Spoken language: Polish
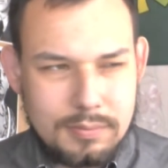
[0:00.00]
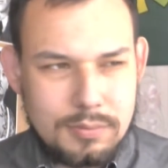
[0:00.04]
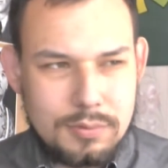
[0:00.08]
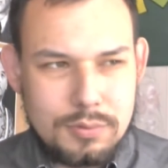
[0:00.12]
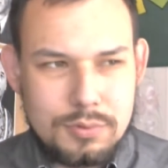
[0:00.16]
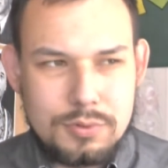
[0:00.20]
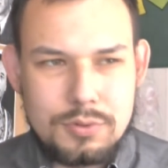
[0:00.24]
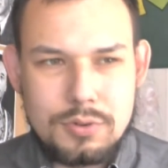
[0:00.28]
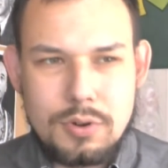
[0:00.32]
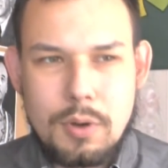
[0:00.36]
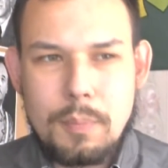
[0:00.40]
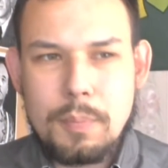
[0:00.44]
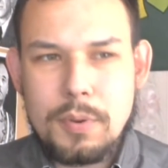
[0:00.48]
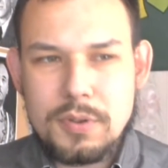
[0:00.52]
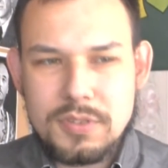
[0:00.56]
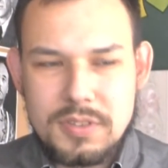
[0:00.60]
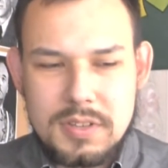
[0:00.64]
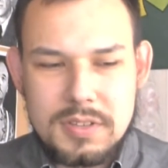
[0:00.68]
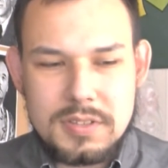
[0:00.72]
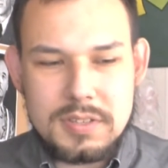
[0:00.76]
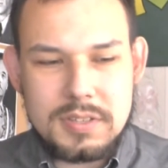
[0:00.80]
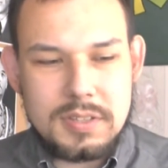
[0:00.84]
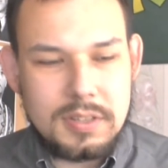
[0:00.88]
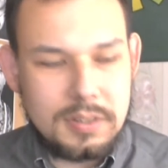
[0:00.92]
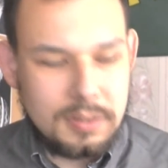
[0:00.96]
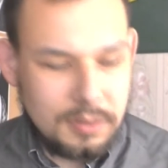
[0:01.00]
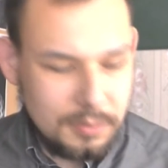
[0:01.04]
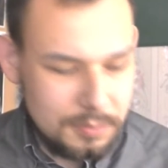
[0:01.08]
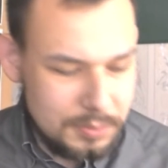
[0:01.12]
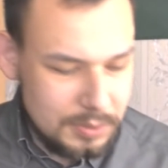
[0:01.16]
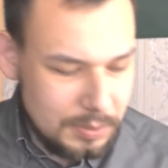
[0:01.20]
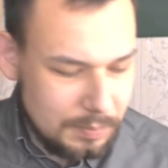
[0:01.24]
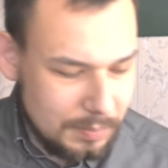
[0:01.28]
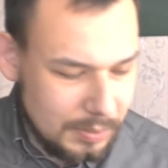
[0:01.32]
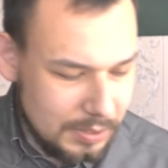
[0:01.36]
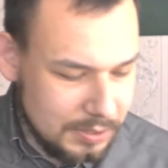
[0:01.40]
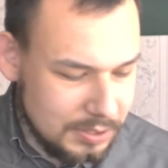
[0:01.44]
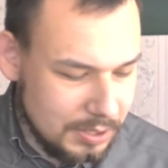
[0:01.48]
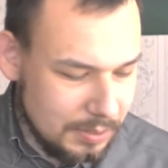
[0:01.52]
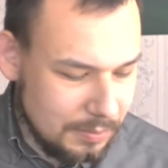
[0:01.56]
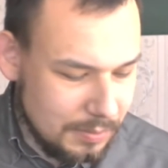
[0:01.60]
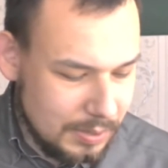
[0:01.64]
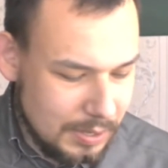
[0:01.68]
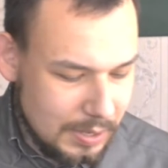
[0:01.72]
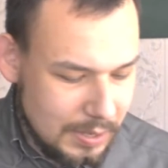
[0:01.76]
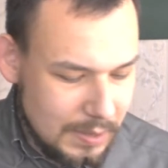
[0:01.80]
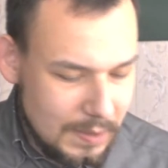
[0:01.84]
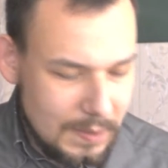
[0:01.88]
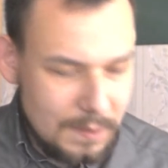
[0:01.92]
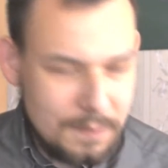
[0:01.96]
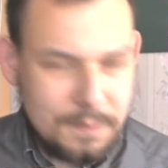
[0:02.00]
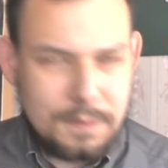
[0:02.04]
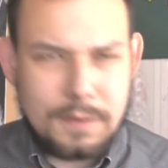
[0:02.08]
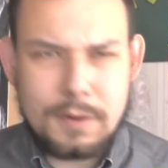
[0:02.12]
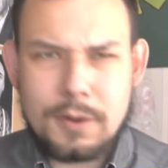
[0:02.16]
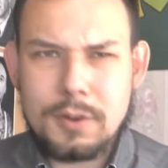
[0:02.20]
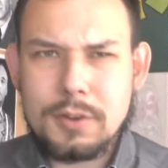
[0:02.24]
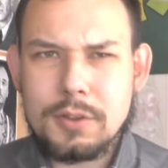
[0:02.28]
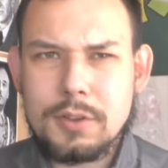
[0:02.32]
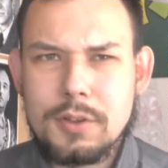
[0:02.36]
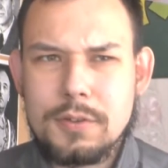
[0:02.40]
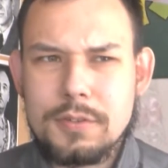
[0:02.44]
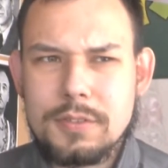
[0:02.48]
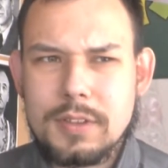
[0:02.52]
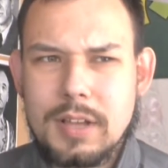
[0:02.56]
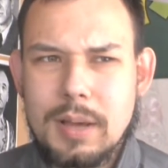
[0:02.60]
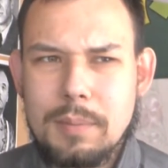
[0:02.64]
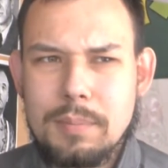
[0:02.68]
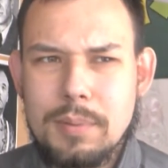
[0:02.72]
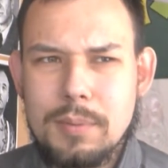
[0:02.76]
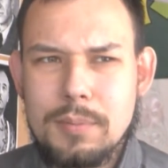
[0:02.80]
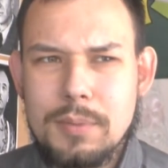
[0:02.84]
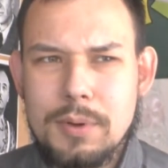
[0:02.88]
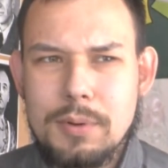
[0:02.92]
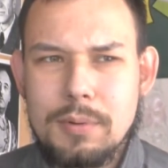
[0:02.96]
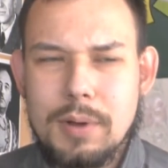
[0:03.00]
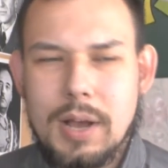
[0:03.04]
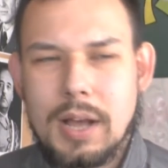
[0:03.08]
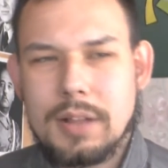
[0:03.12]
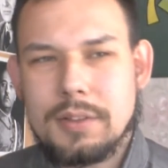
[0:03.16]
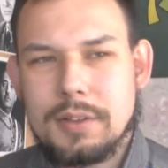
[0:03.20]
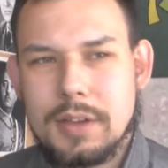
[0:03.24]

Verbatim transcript: już opozycji. No przepraszam, freudowska pomyłka.